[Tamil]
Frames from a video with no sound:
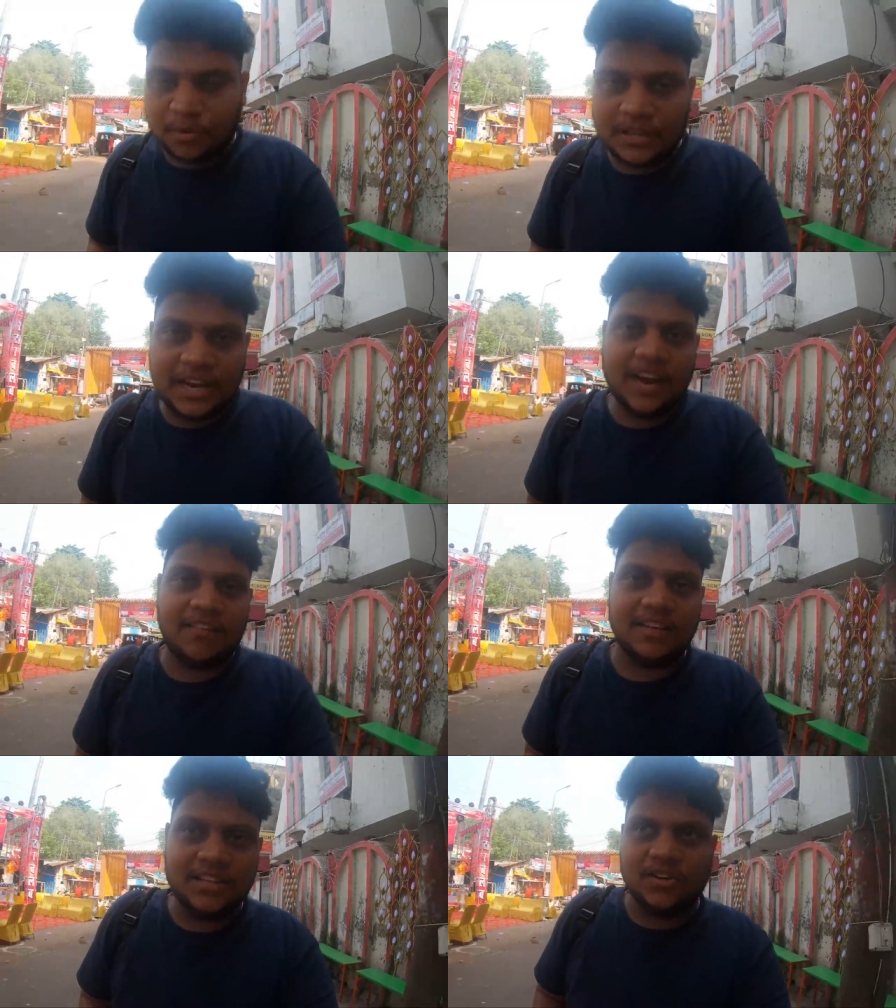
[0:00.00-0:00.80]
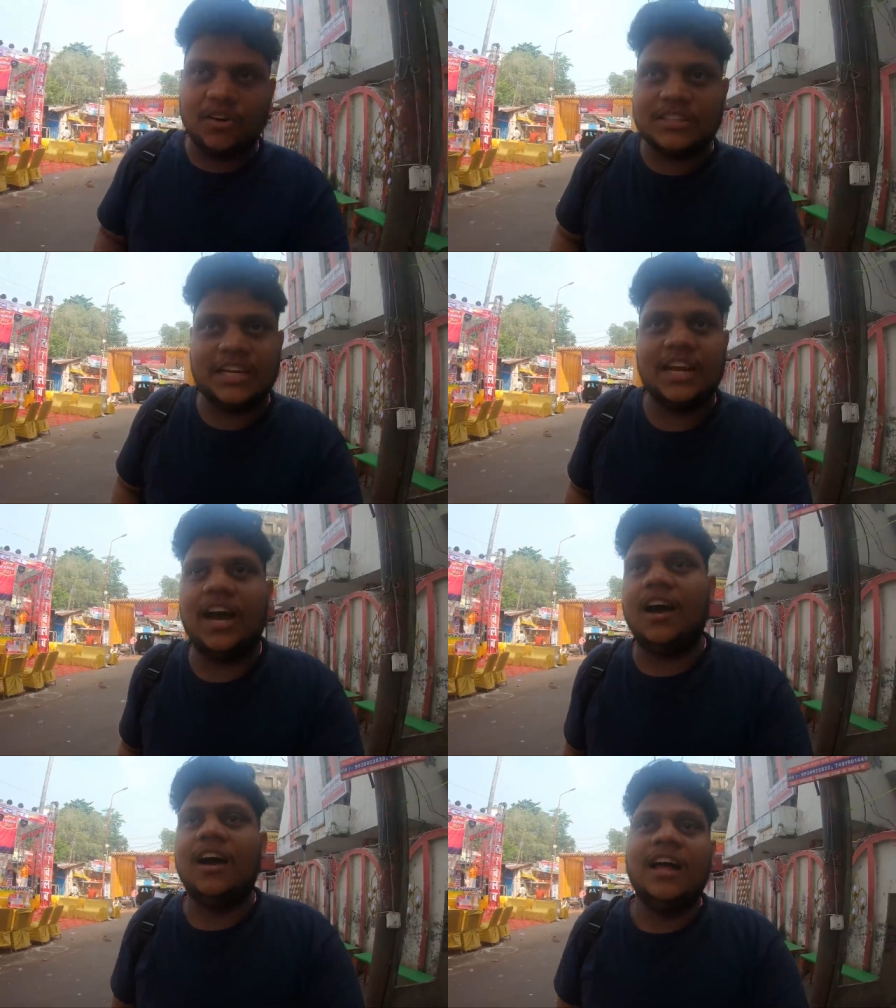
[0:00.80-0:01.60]
புத்துகையா வந்துட்டோம்
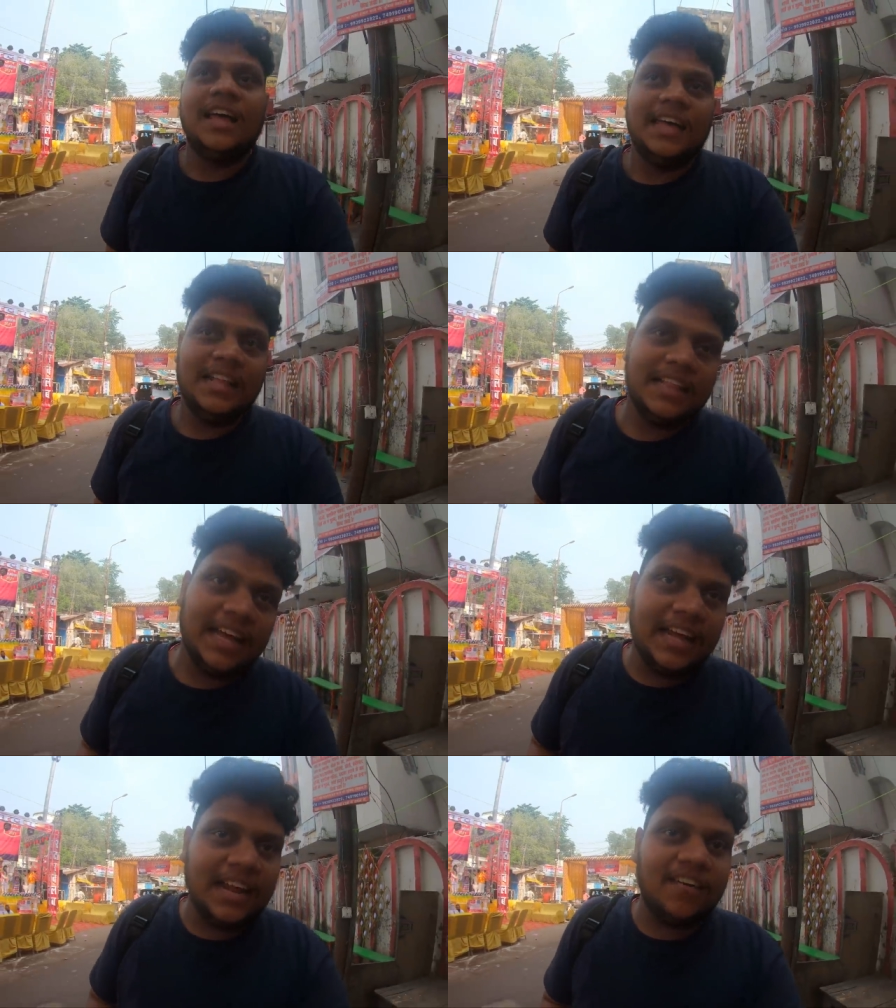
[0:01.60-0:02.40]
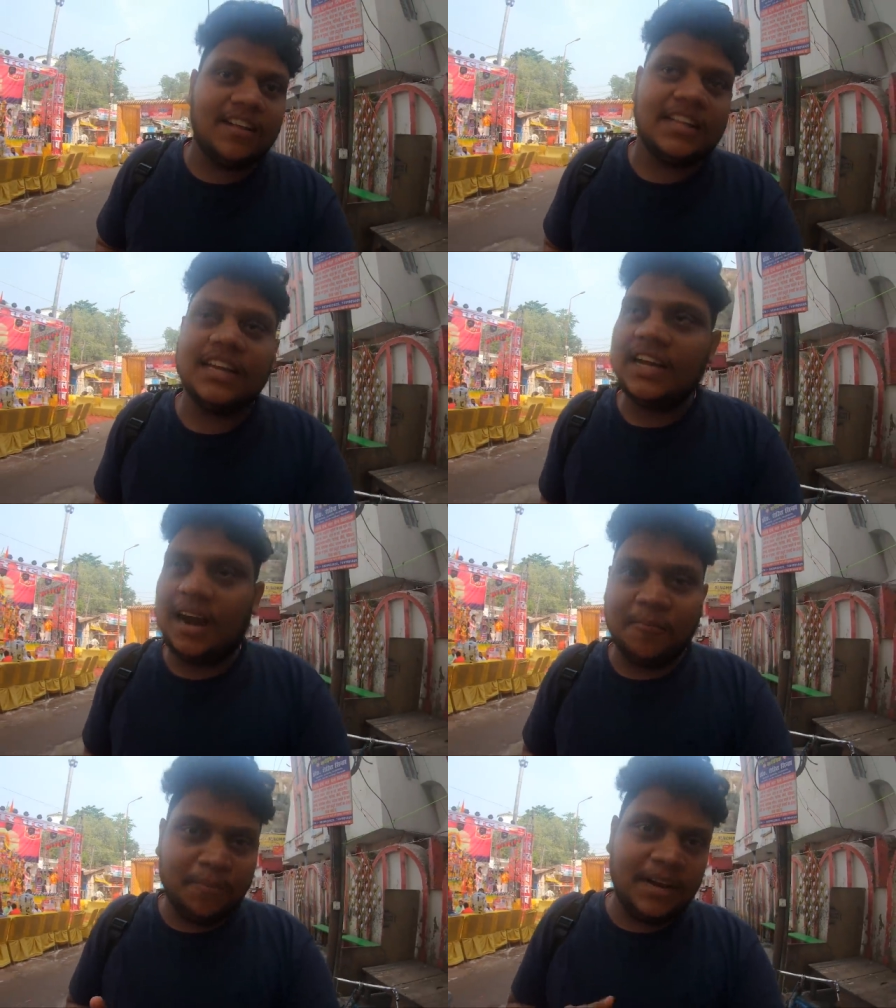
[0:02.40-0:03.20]
சரியா இந்த ஏரியா வந்து
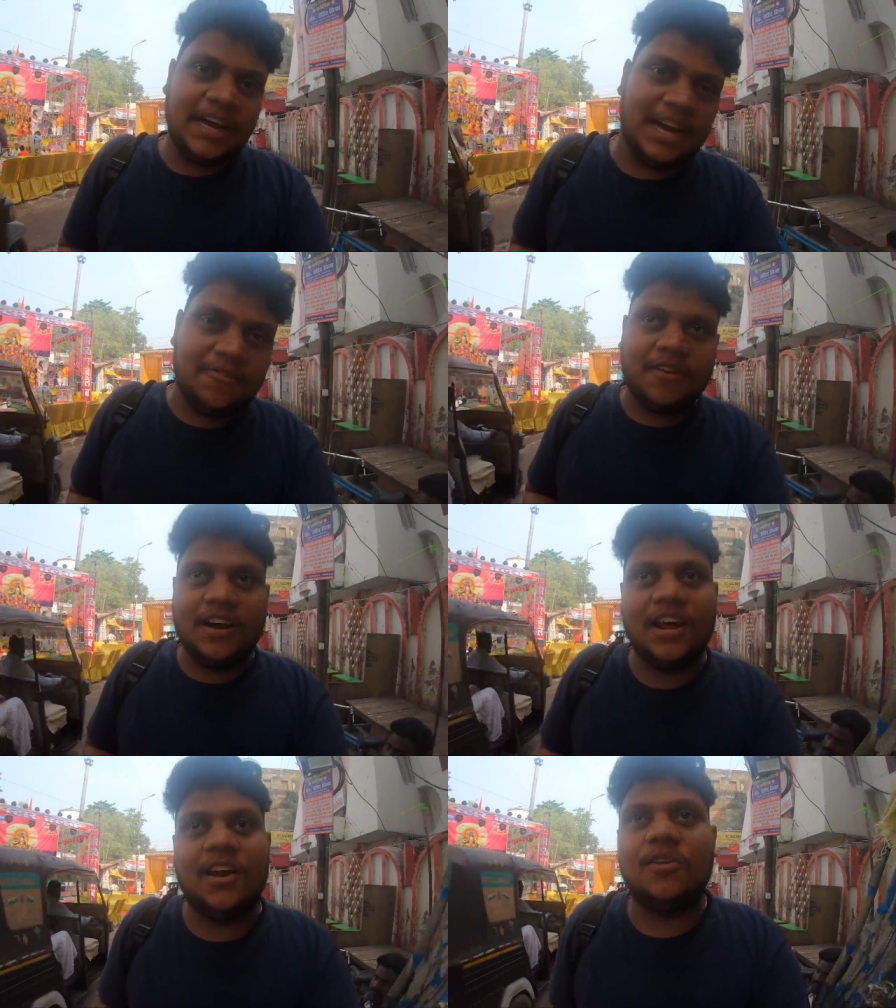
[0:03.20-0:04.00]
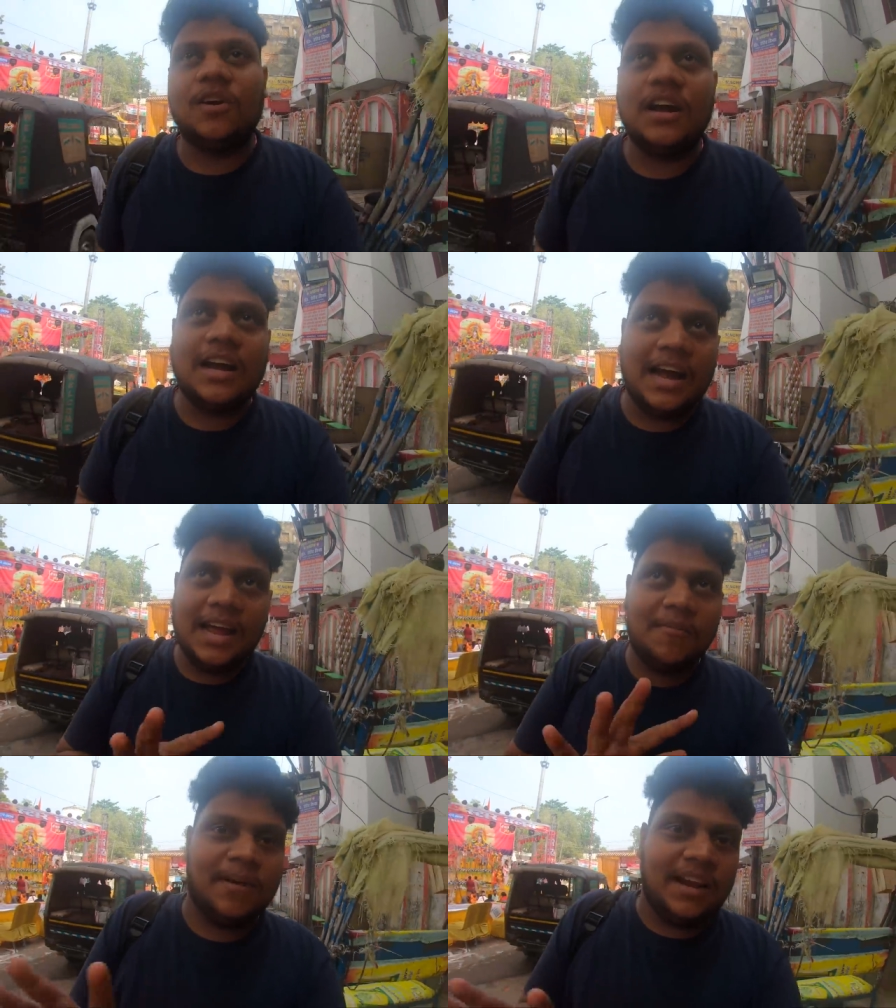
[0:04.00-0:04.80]
கம்ப்ளீட்டாக டிஃப்ரெண்ட்டாக இருக்குங்க
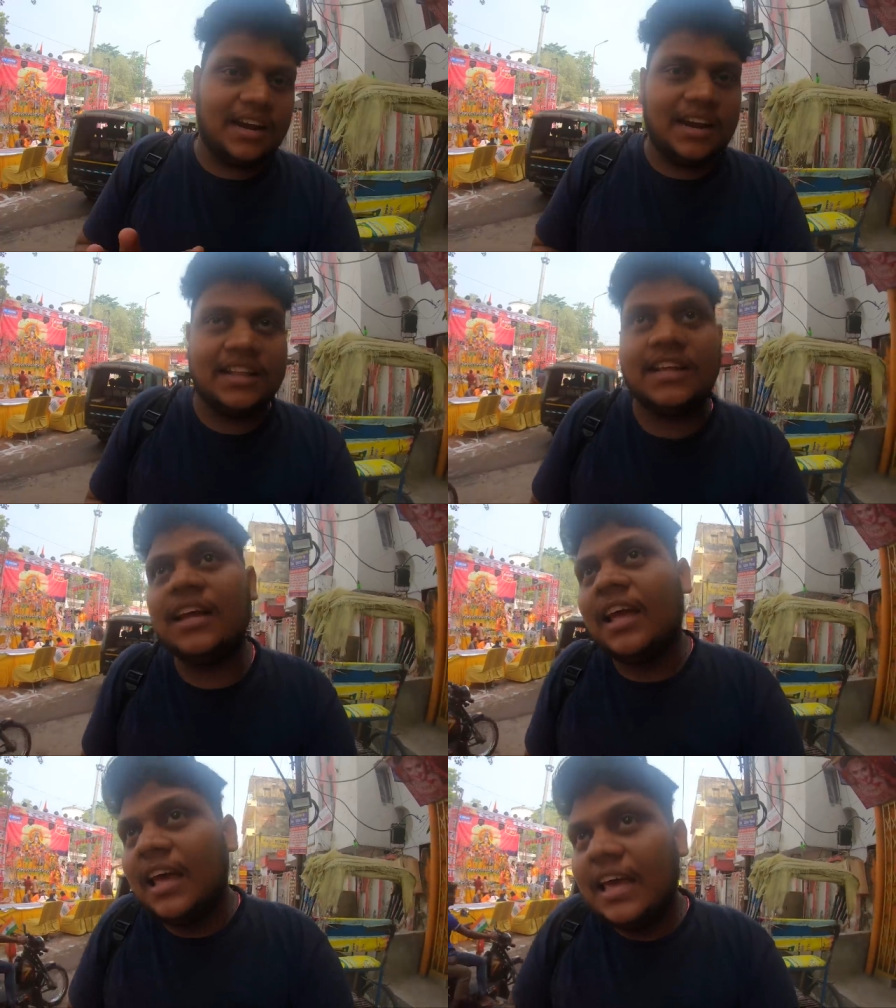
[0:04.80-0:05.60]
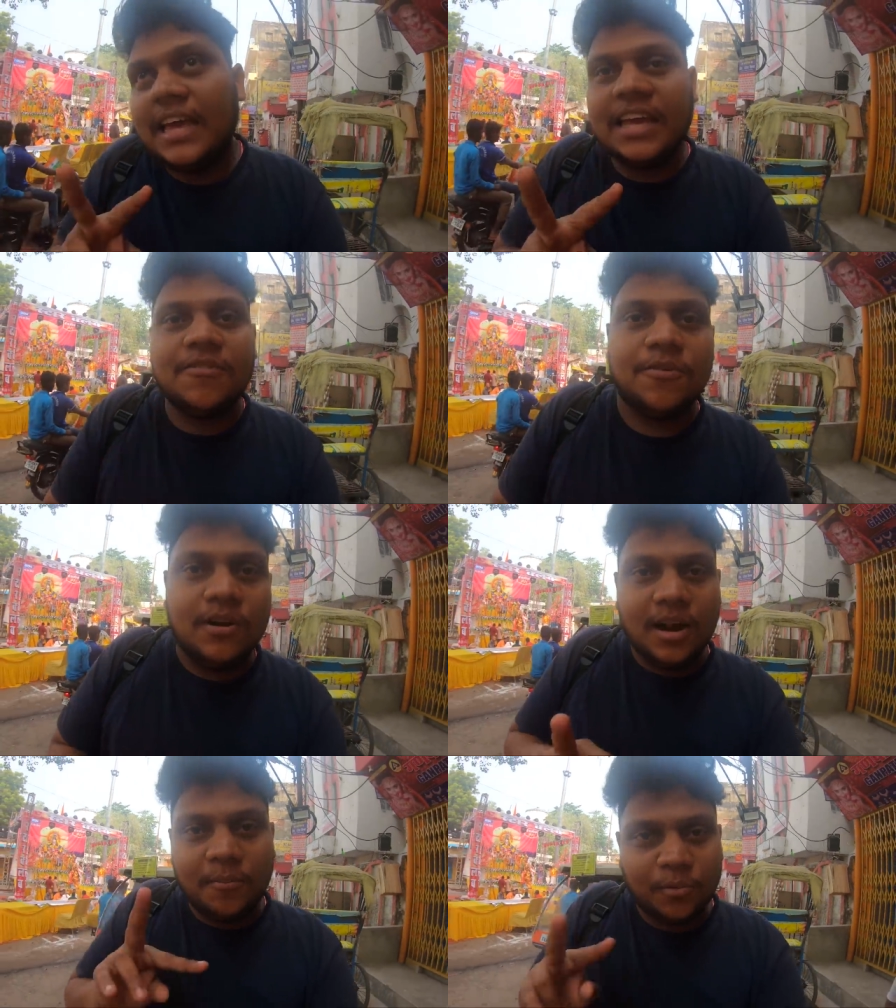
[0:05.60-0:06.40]
கயா மாதிரி இருக்காது இங்கே
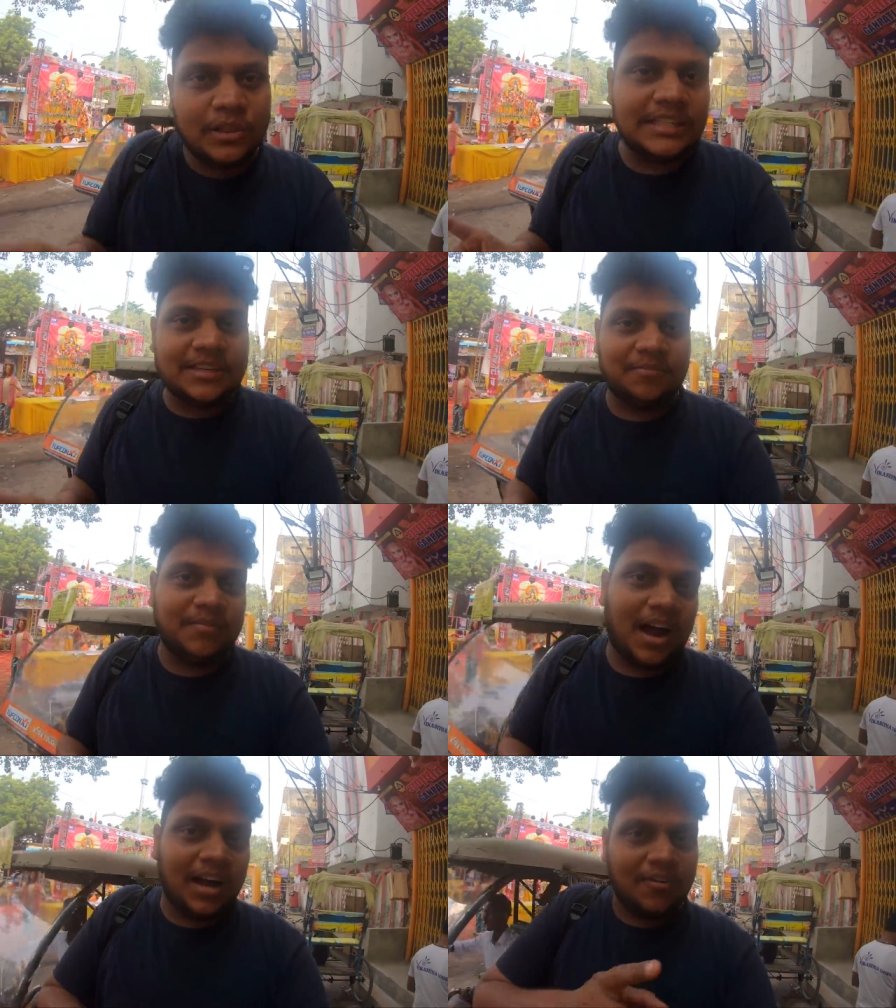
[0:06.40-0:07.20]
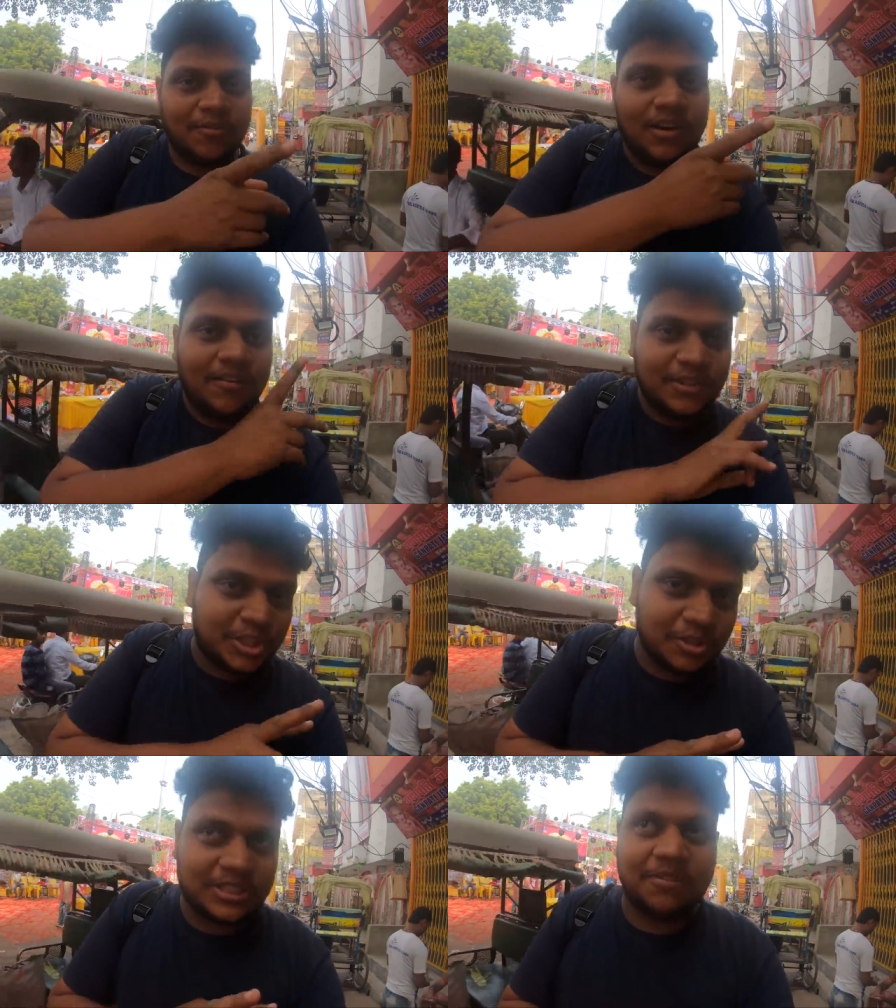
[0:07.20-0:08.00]
ஃபுல்லாக புத்திசம் அங்கே ஃபுல்லாக
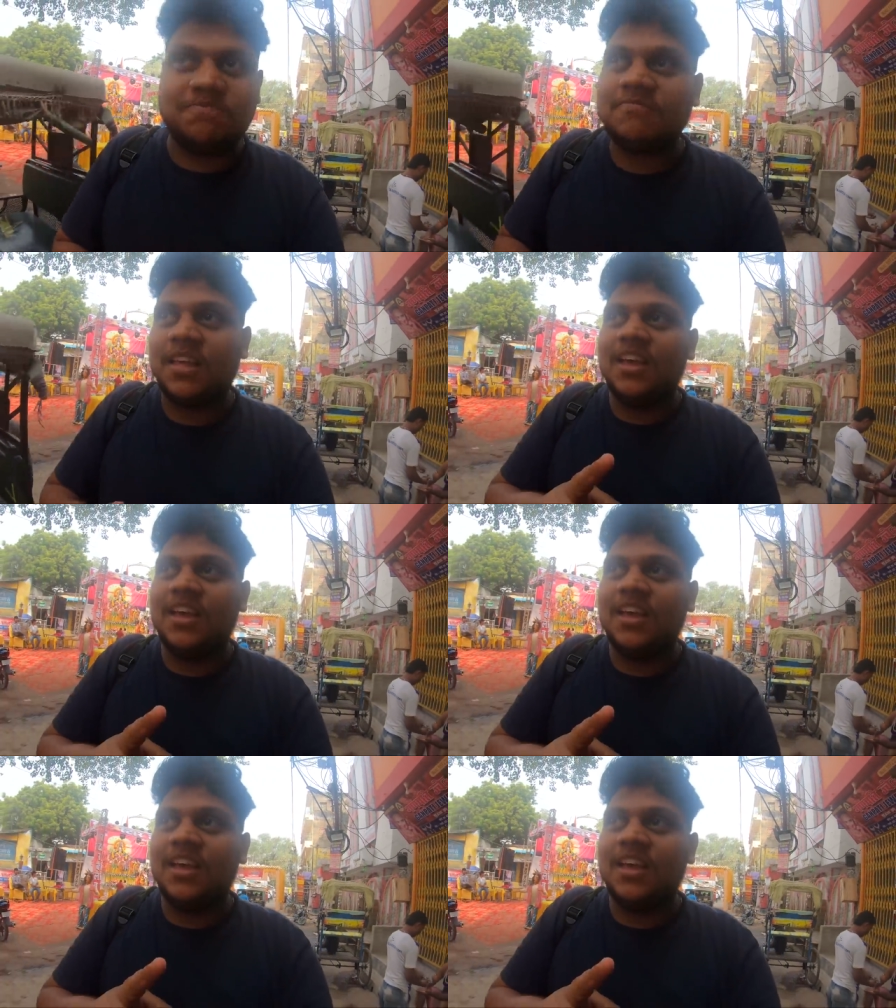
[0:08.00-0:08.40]
விஷ்ணுவிசம்